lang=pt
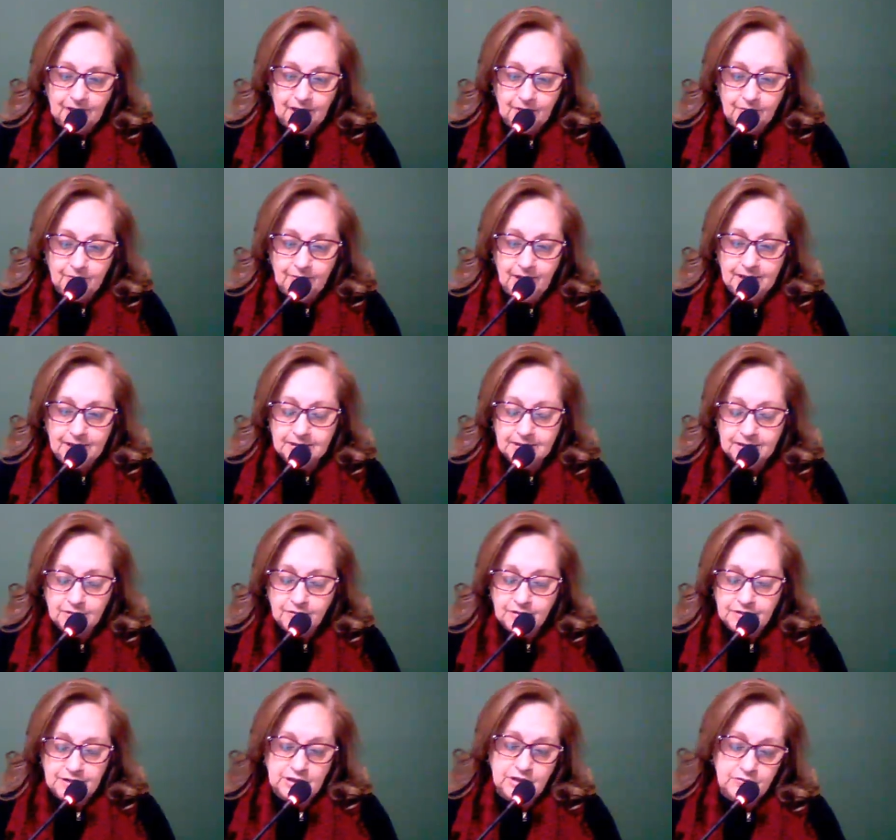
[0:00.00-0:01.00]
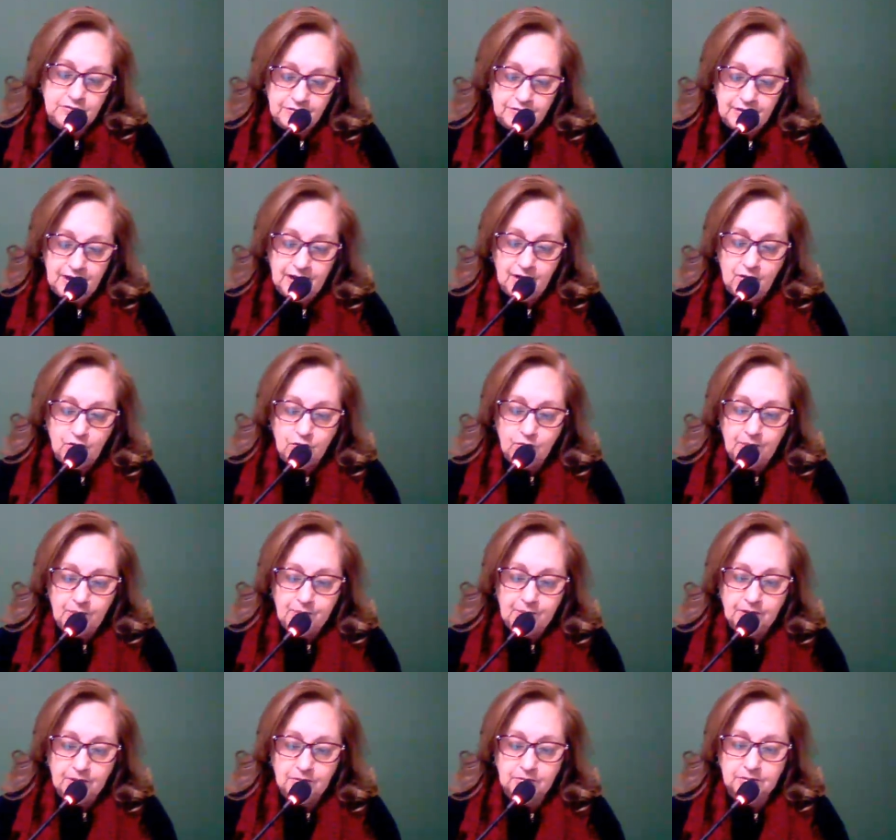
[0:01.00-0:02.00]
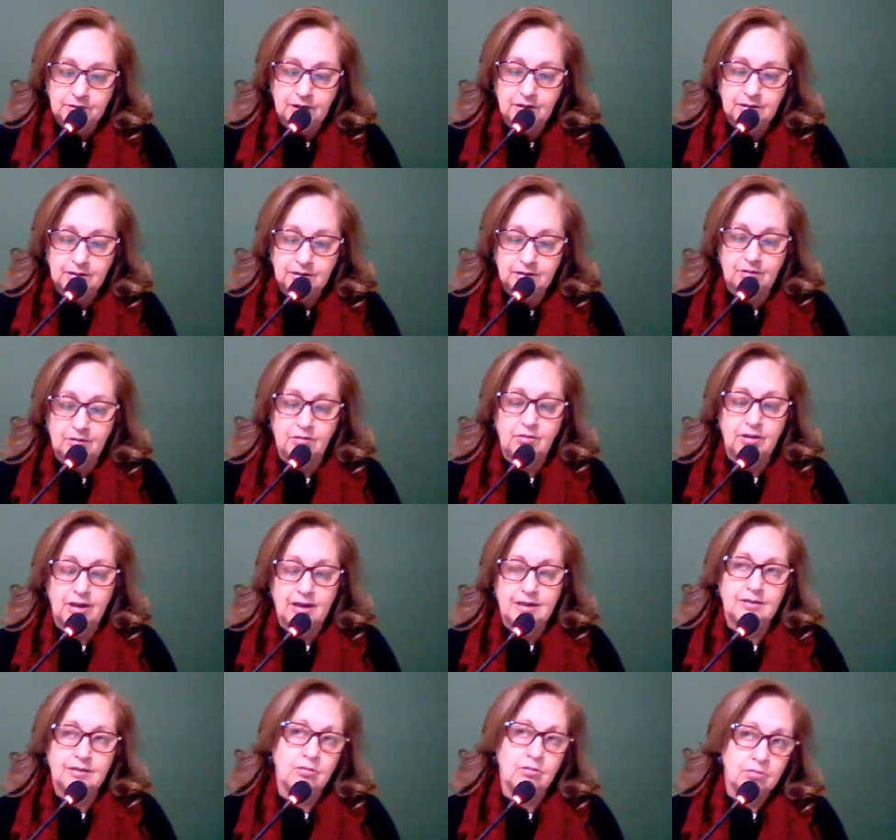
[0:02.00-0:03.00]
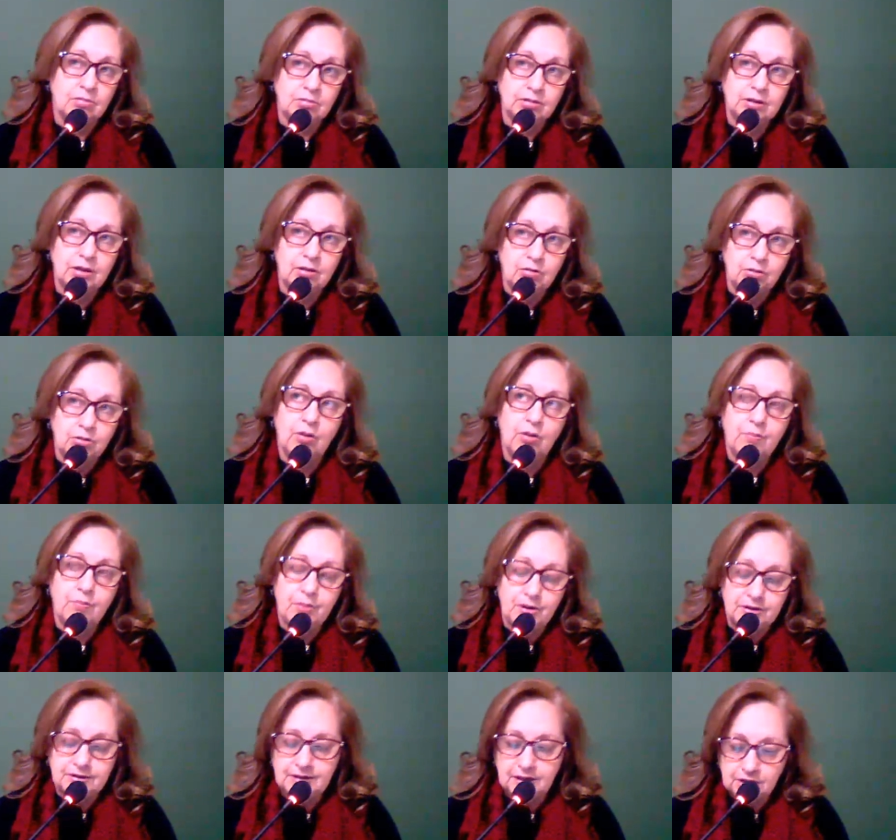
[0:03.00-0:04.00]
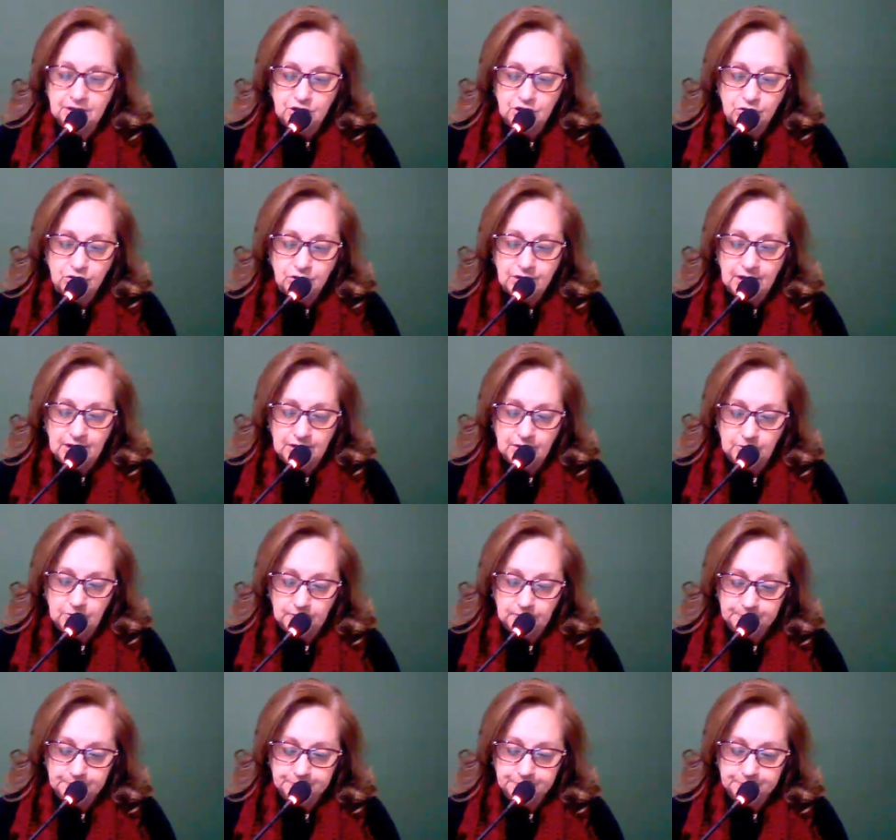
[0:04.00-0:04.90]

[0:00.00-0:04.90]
Mas se você tiver alguma pergunta com relação ao conteúdo, eu posso estar te ajudando.